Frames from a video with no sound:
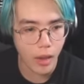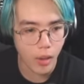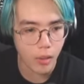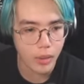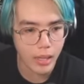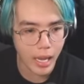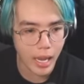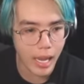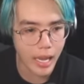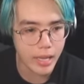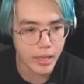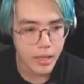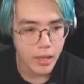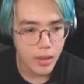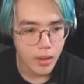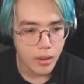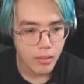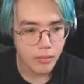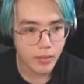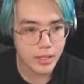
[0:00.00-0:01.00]
ok
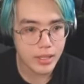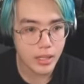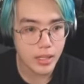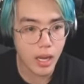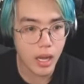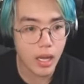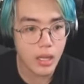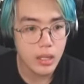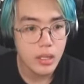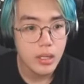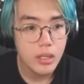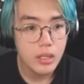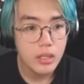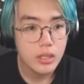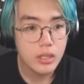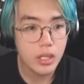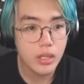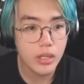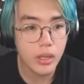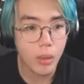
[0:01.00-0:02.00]
và sau đó
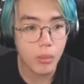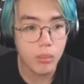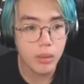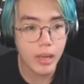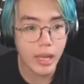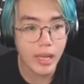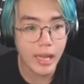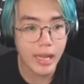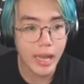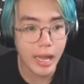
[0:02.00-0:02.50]
sử dụng cái cái